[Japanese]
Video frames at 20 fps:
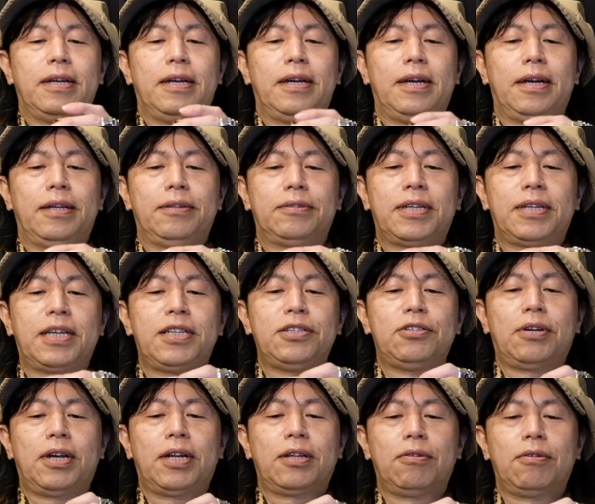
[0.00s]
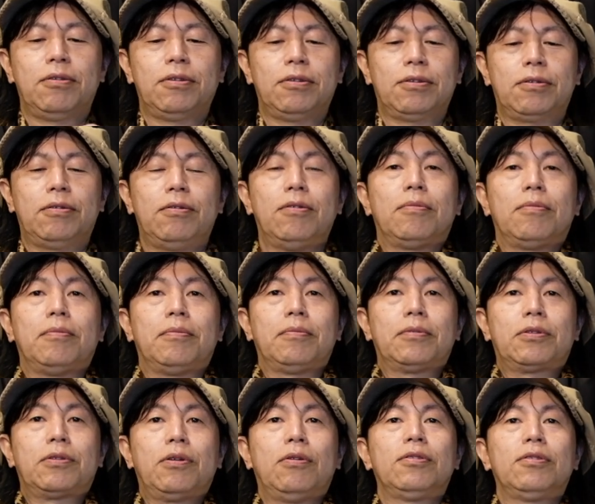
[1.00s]
あの先っちょからとこ
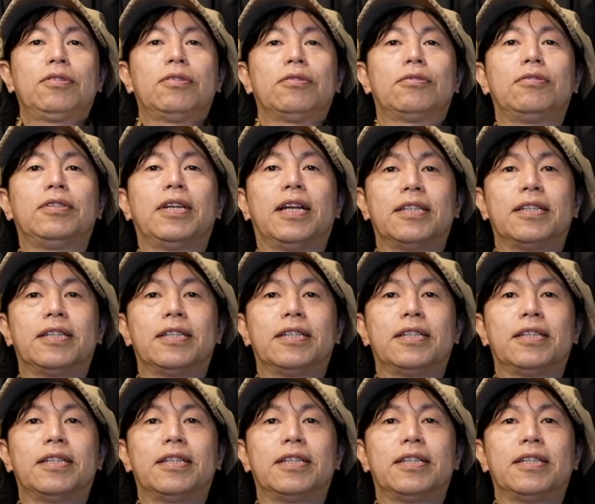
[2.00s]
う通すとするじゃない